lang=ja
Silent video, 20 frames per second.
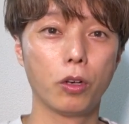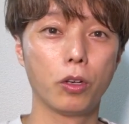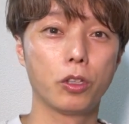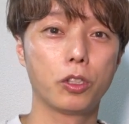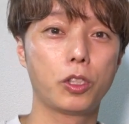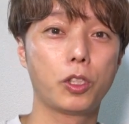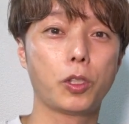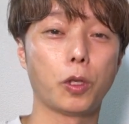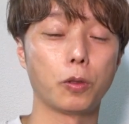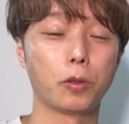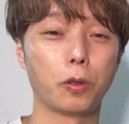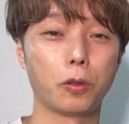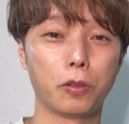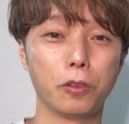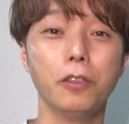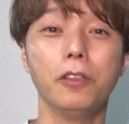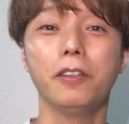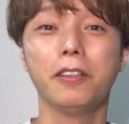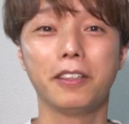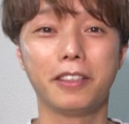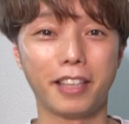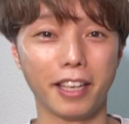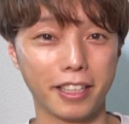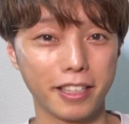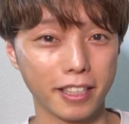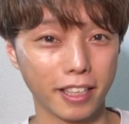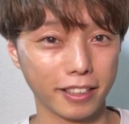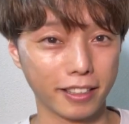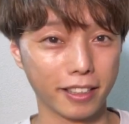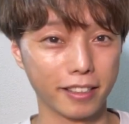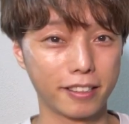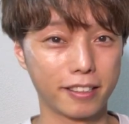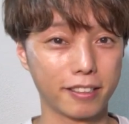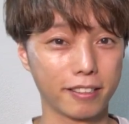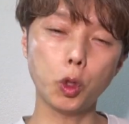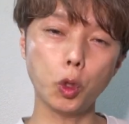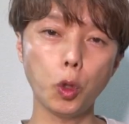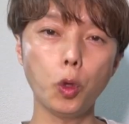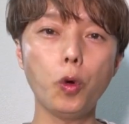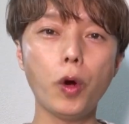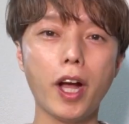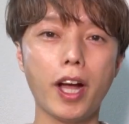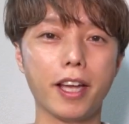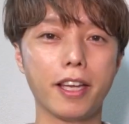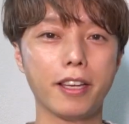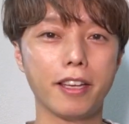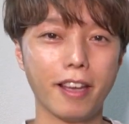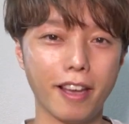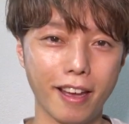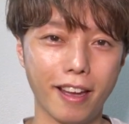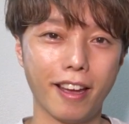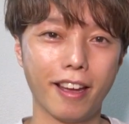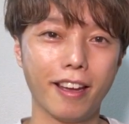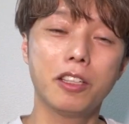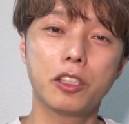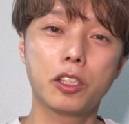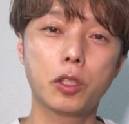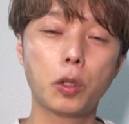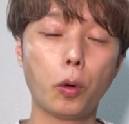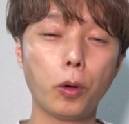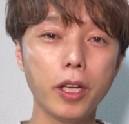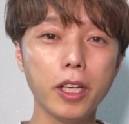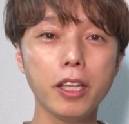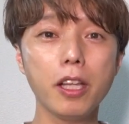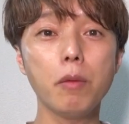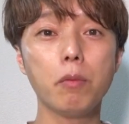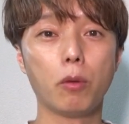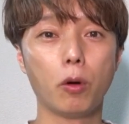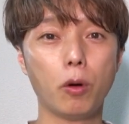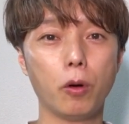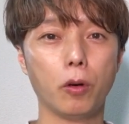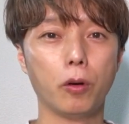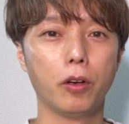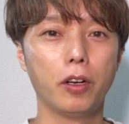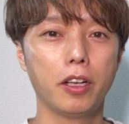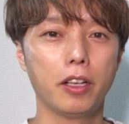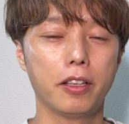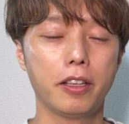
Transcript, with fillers: 所属できないんです。とはいえ、それでも、